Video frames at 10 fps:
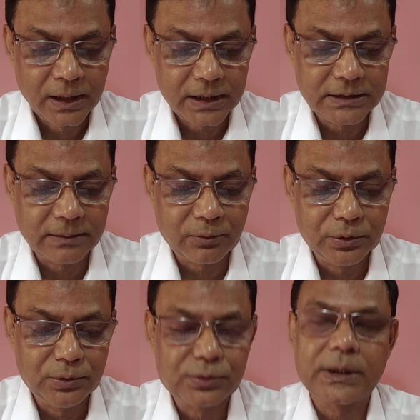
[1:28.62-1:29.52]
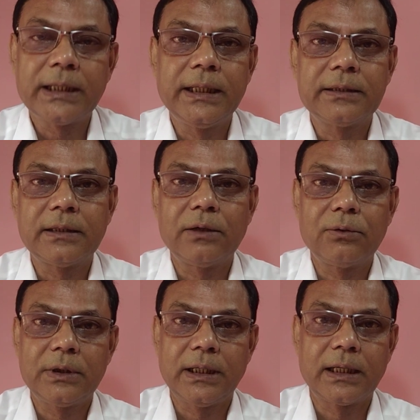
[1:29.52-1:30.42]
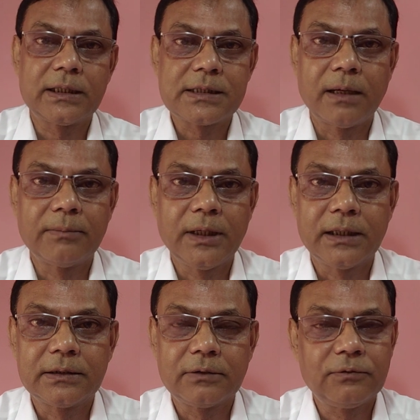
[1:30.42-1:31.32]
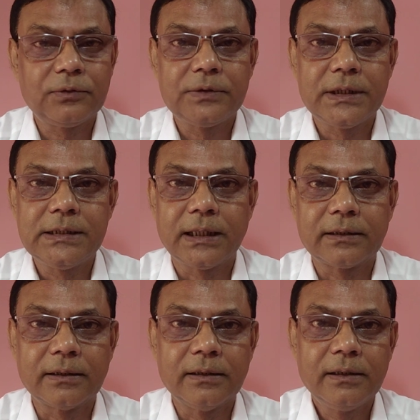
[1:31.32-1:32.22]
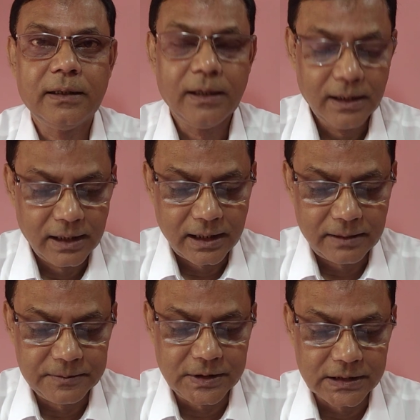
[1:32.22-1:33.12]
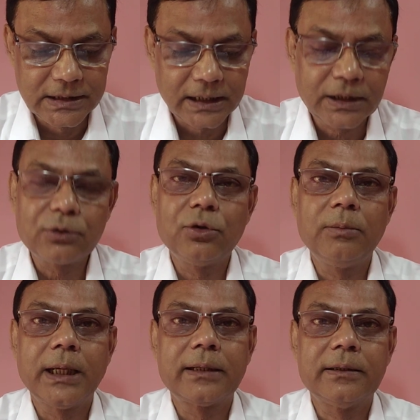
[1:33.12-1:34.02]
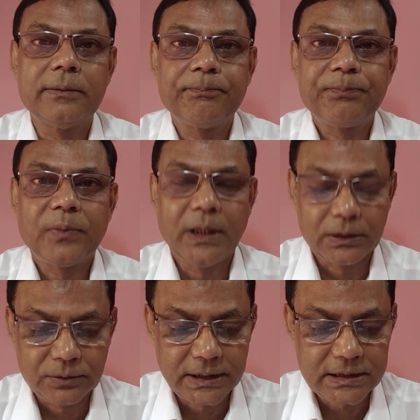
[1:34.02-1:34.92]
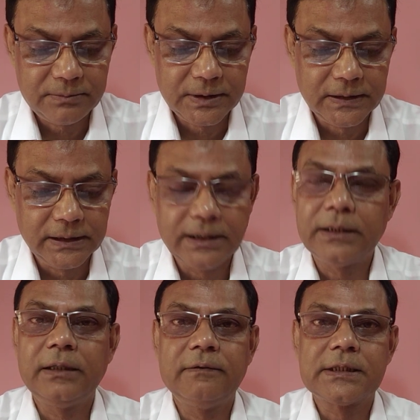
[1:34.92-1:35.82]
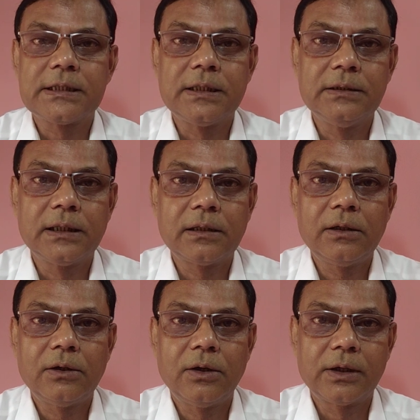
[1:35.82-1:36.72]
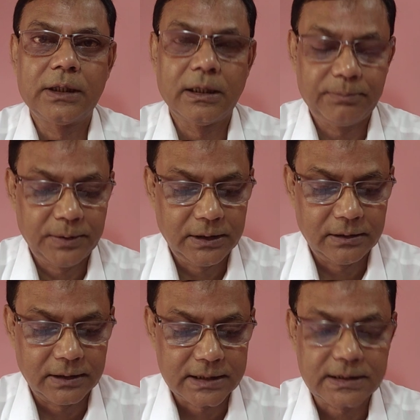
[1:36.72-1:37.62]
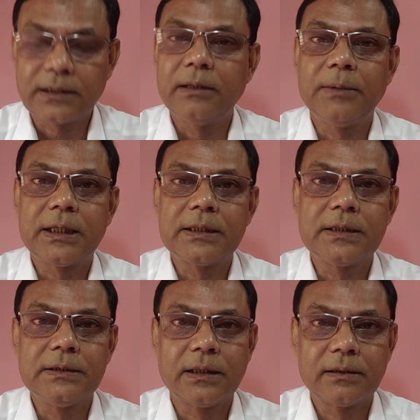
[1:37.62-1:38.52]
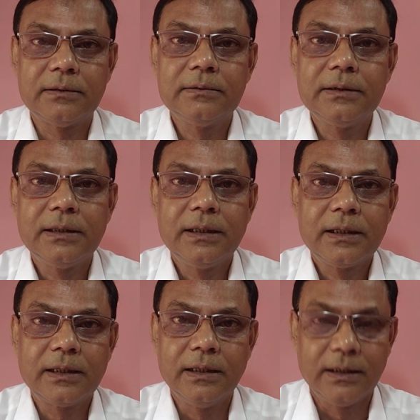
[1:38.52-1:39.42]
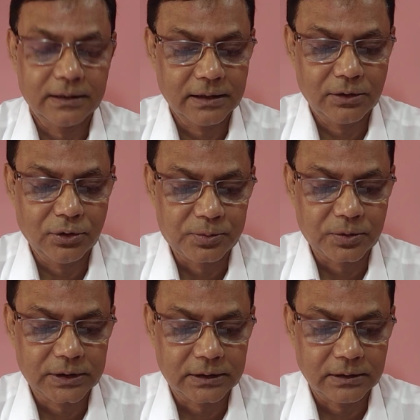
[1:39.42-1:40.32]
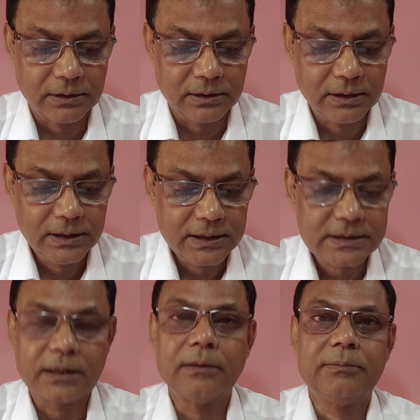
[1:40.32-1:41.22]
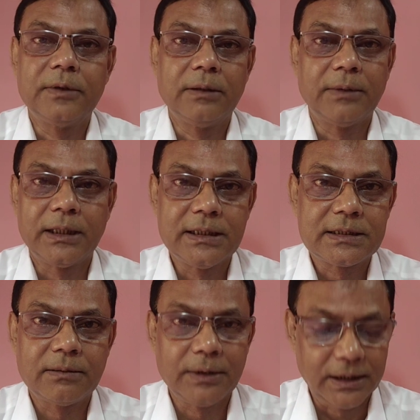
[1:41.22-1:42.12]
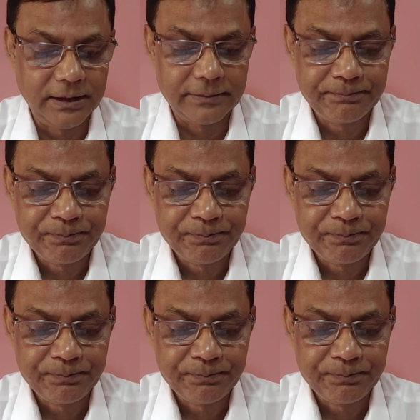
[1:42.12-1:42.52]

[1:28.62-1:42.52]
कि जब कोई दूसरा देखता है यार के सामने आता तो वो तो जल जाता है अब जल जाने के दो माना है या तो जैसे बिजली गिरती है वैसे जल जाना और या फिर हसद के मारे जल जाना कि इतना खूबसूरत सनम ये मेरे हिस्से में नहीं है